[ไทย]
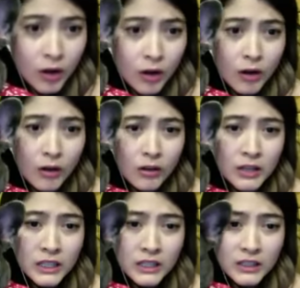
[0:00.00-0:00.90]
เฮ้ย
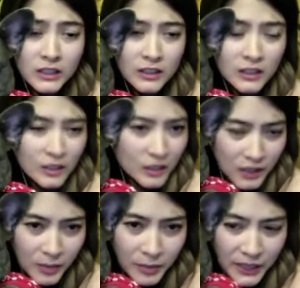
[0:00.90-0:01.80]

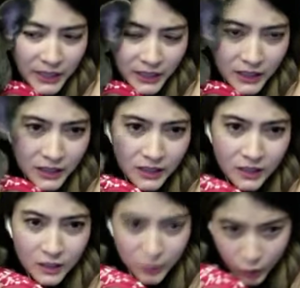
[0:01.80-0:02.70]
ทำไงดี
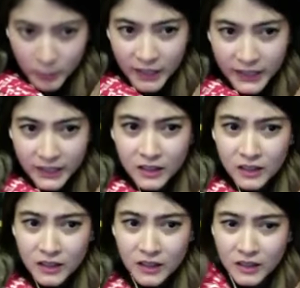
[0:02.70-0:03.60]
ลงไหม
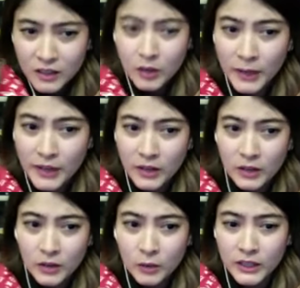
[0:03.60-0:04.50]
ลงไหม
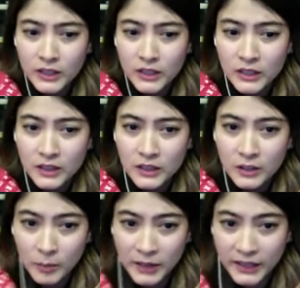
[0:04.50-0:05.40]
อุ้ย ล
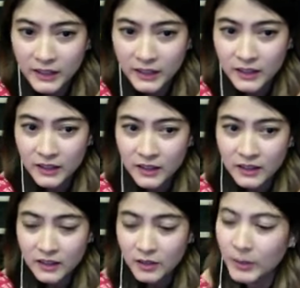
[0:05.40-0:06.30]
งไหม
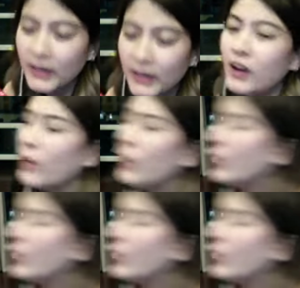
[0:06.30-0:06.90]
ลงไหม โอ้ ล